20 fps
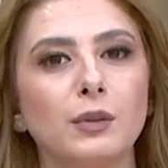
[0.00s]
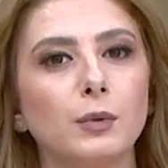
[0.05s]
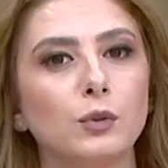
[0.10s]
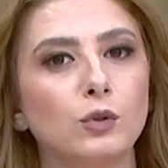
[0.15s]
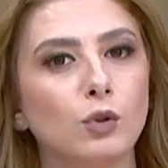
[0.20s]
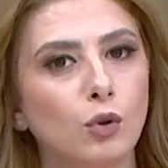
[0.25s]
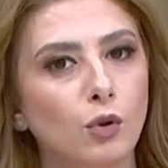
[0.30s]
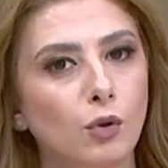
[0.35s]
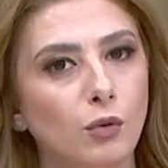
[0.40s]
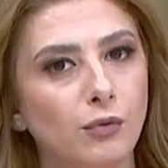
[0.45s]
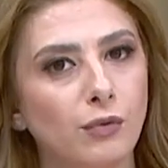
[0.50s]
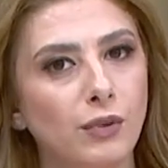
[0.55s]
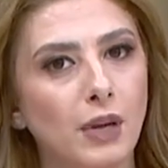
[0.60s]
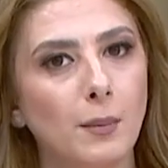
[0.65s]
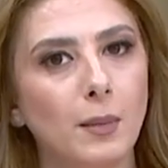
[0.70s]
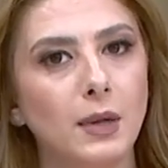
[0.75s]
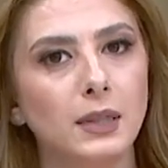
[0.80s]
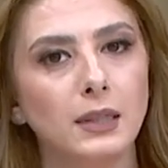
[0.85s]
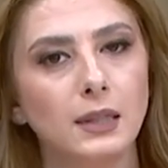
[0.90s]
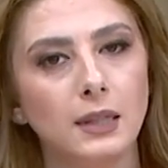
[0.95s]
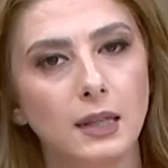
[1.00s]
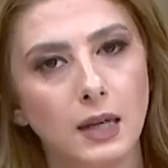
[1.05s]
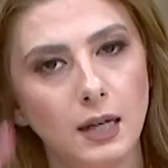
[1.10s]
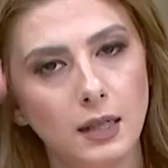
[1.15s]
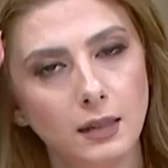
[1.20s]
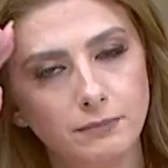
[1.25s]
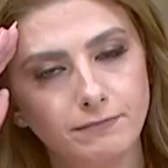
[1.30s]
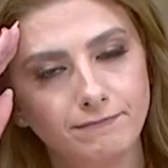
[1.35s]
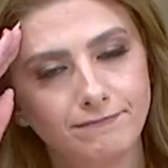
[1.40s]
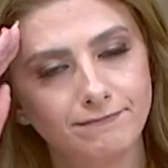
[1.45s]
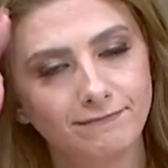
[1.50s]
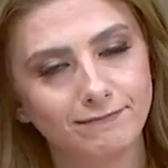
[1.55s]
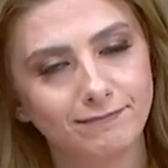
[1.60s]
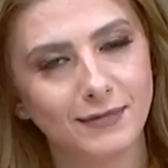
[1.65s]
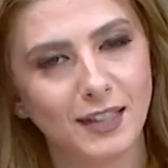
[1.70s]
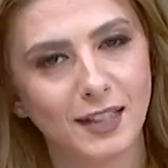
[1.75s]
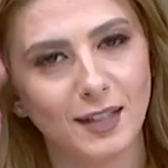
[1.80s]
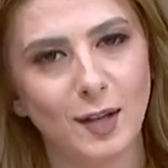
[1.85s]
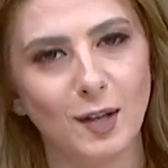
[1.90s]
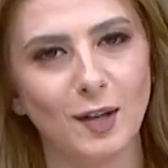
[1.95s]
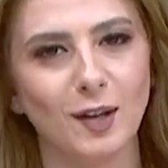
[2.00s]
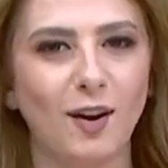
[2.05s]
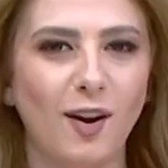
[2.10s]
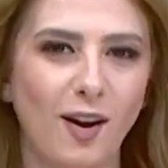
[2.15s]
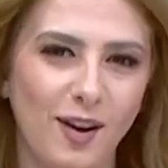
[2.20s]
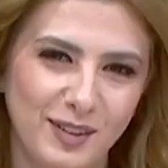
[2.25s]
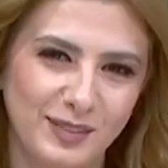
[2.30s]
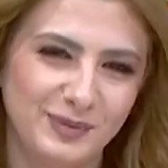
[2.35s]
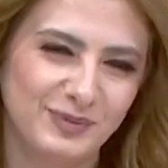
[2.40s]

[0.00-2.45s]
بترككم في أمان الله إلى اللقاء